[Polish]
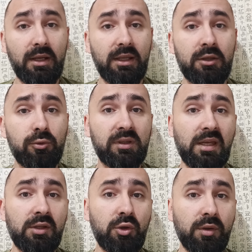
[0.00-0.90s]
i
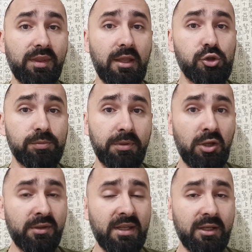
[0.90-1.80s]
tutaj dosje
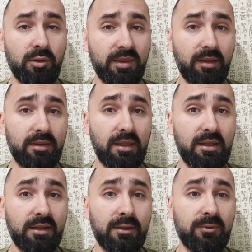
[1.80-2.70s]
szpiona, rosyjski
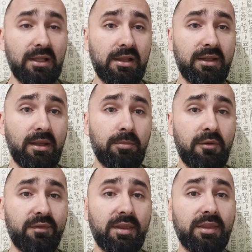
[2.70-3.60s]
kanał
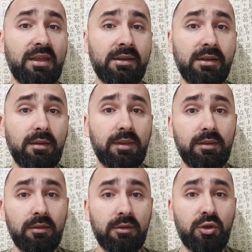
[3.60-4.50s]
telegramowy znany
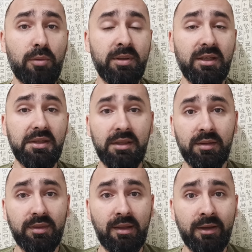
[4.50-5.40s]
z dobrych
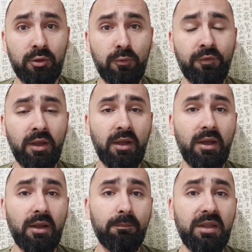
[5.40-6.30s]
insidów,
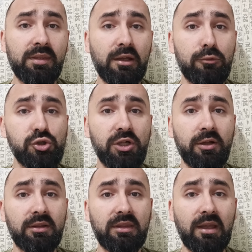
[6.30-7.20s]
pisał,
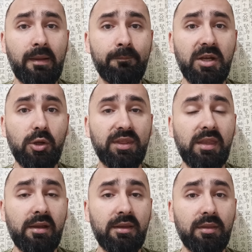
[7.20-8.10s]
że tam
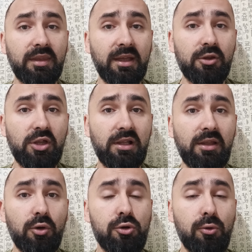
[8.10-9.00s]
Rosjanie
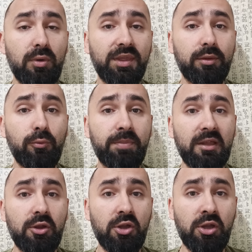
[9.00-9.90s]
stracili około
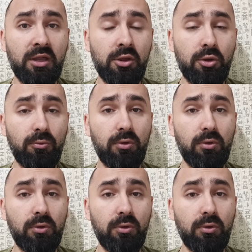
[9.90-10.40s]
150